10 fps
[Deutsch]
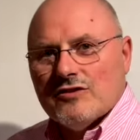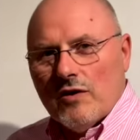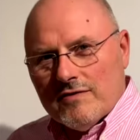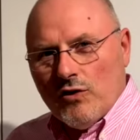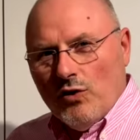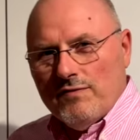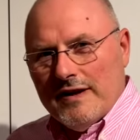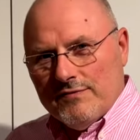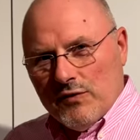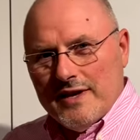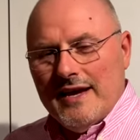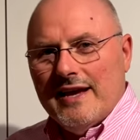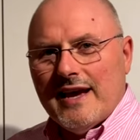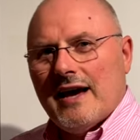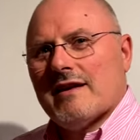tolles Kochfeld von
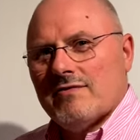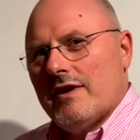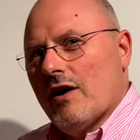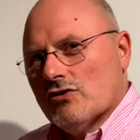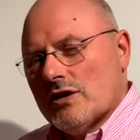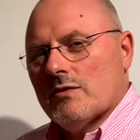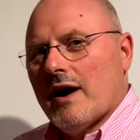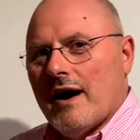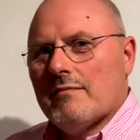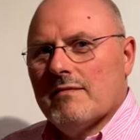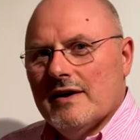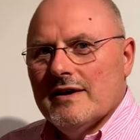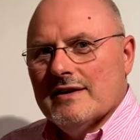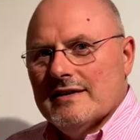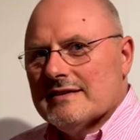Elika, das wir in der Ausstellung haben,
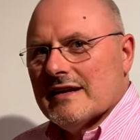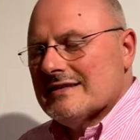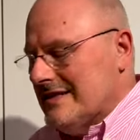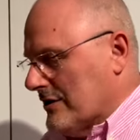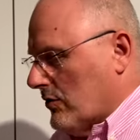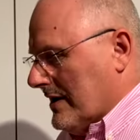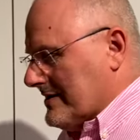ist das Nikola